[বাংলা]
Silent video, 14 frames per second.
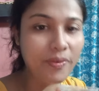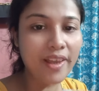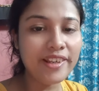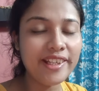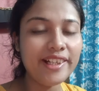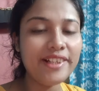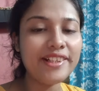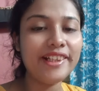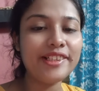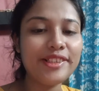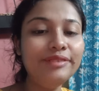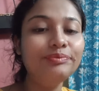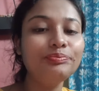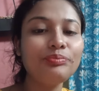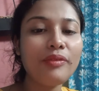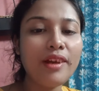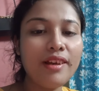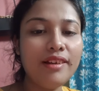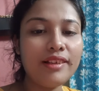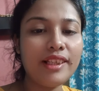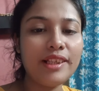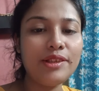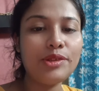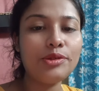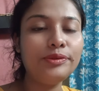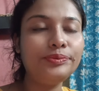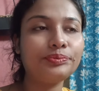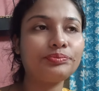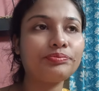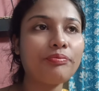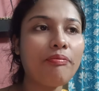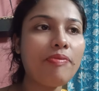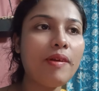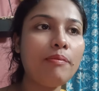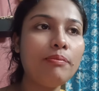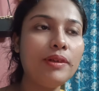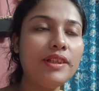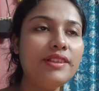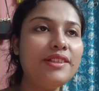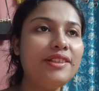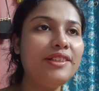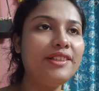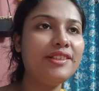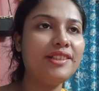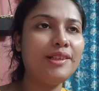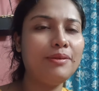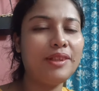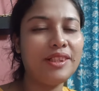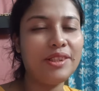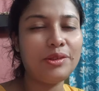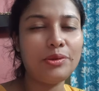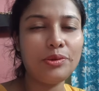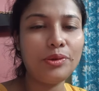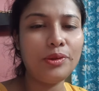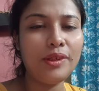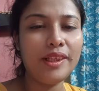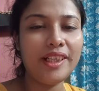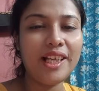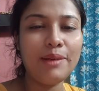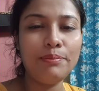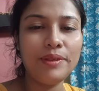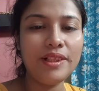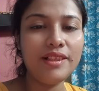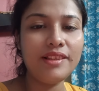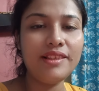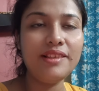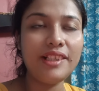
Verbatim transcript: সেটা ঠিক আছে কিন্তু বার্থডে জিনিসটা আমার কাছে দুঃখ লাগে আর বার্থ